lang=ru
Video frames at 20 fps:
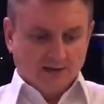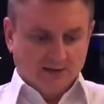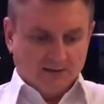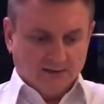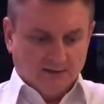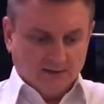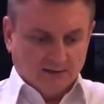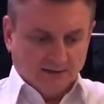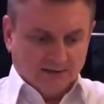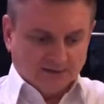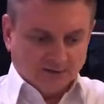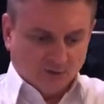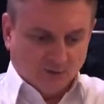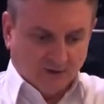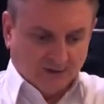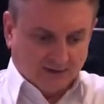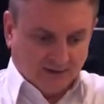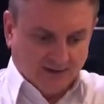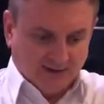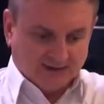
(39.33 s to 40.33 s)

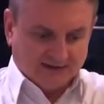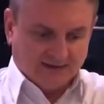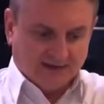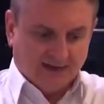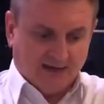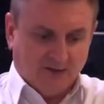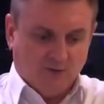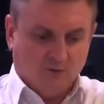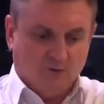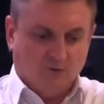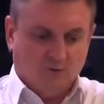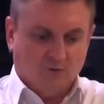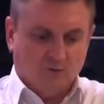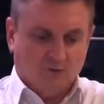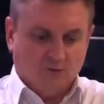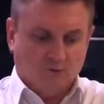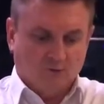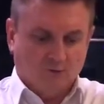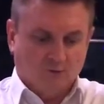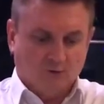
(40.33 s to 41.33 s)
Насколько я знаю,
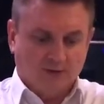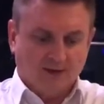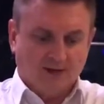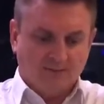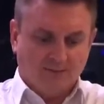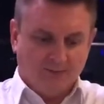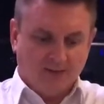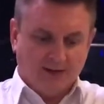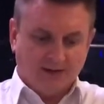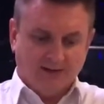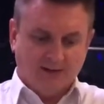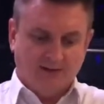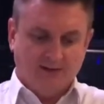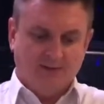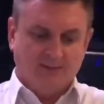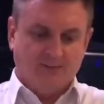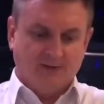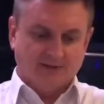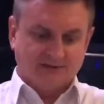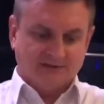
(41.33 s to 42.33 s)
у
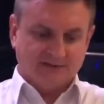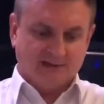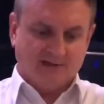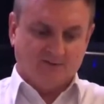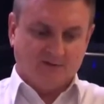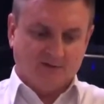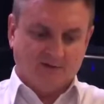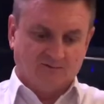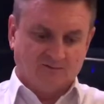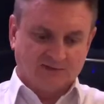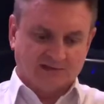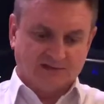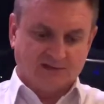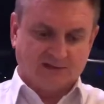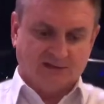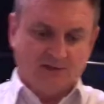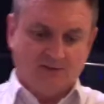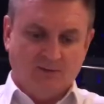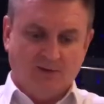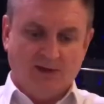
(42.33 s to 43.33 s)
компании представлены в
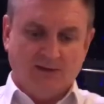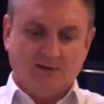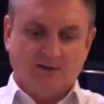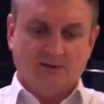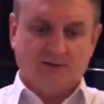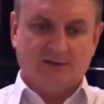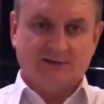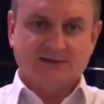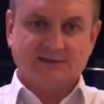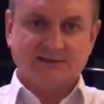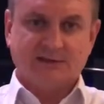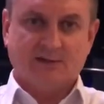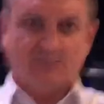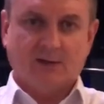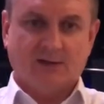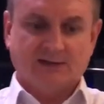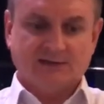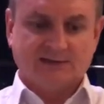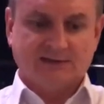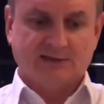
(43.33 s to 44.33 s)
ассортименте
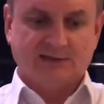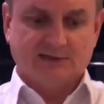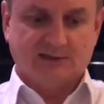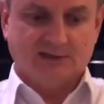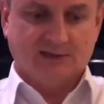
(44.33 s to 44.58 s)
разнообразные